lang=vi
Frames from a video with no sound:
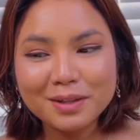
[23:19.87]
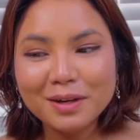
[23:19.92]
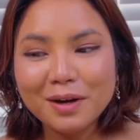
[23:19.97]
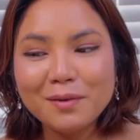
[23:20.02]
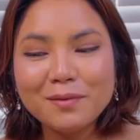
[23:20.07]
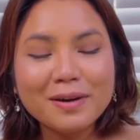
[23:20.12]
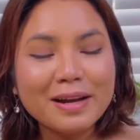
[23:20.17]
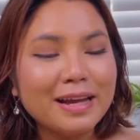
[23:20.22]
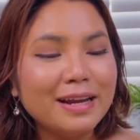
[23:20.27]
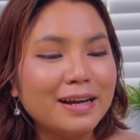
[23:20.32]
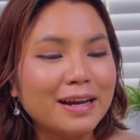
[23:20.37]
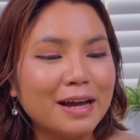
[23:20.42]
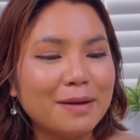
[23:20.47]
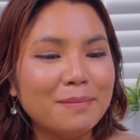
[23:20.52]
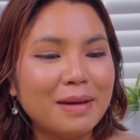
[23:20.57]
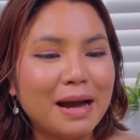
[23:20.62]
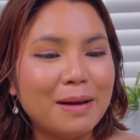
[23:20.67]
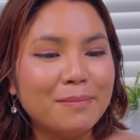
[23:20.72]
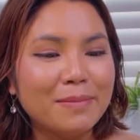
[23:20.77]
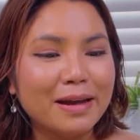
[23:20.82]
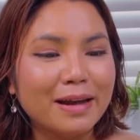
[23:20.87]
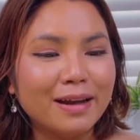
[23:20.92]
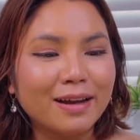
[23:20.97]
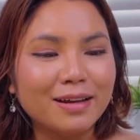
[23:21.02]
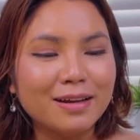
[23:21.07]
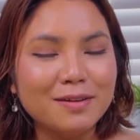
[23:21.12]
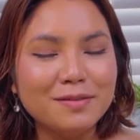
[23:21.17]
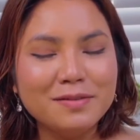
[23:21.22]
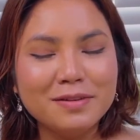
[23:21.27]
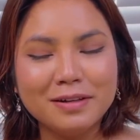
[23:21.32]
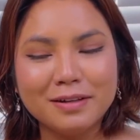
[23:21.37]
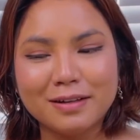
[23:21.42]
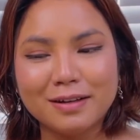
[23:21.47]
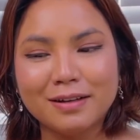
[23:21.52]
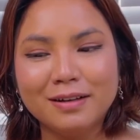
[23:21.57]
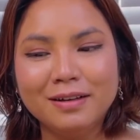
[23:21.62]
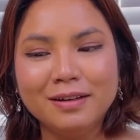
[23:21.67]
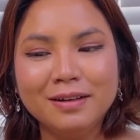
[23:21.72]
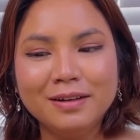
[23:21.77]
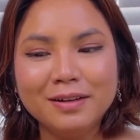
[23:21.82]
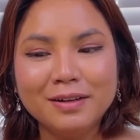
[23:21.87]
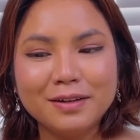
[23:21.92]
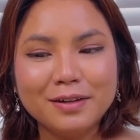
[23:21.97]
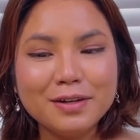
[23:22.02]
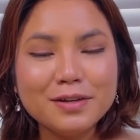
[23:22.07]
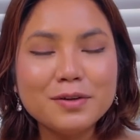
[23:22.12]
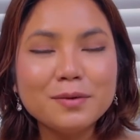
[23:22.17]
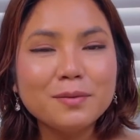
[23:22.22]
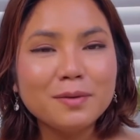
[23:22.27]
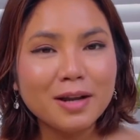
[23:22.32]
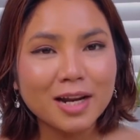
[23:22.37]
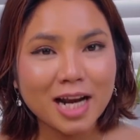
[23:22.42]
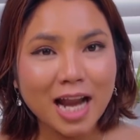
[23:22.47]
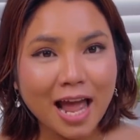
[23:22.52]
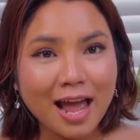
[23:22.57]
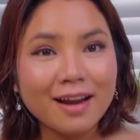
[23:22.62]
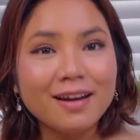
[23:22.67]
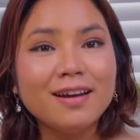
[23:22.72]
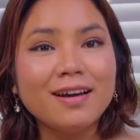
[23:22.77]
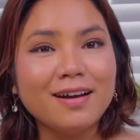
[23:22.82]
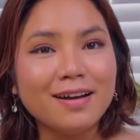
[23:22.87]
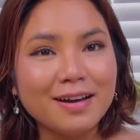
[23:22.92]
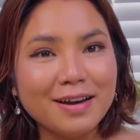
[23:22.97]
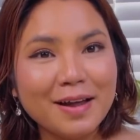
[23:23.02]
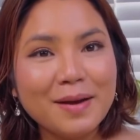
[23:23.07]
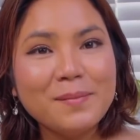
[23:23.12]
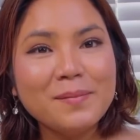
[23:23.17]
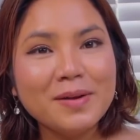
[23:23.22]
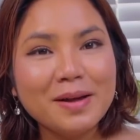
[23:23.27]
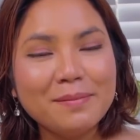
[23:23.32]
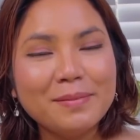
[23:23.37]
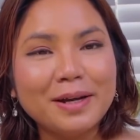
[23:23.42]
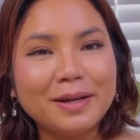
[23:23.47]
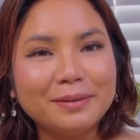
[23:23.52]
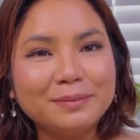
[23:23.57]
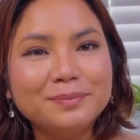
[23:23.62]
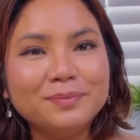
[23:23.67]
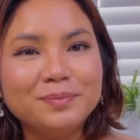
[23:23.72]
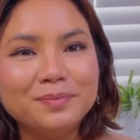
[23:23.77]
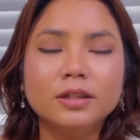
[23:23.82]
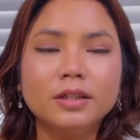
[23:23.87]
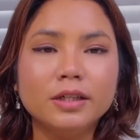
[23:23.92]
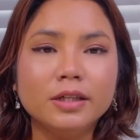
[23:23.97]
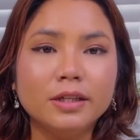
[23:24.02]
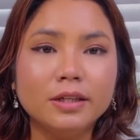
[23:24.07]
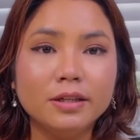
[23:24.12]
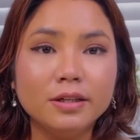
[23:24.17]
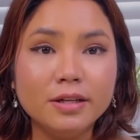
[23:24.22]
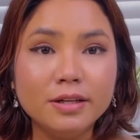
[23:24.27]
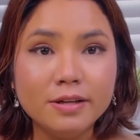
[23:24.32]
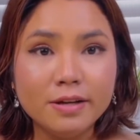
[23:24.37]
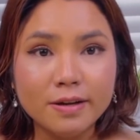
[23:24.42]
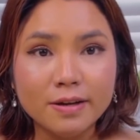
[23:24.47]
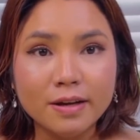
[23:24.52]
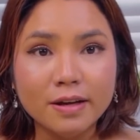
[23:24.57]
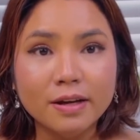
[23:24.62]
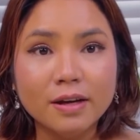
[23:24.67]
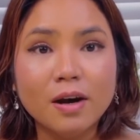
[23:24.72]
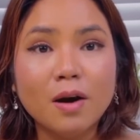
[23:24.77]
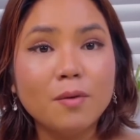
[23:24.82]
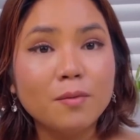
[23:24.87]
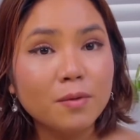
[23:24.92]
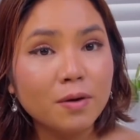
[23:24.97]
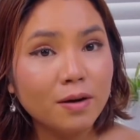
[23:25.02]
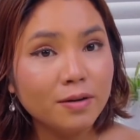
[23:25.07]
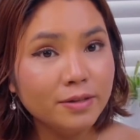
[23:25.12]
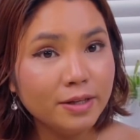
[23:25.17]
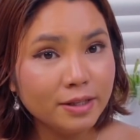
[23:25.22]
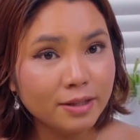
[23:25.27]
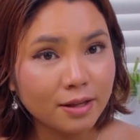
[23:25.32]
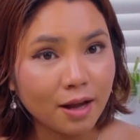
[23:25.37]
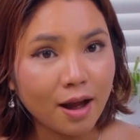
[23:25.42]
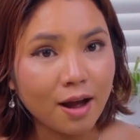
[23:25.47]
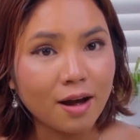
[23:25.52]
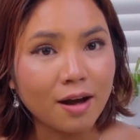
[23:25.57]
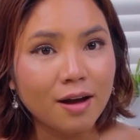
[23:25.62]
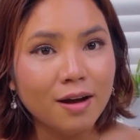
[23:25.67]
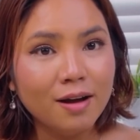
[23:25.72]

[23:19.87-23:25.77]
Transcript: không nghe lời ba mẹ kiểu như là nói chung là nặng lời lắm đó mà thì đi về không có giấy tờ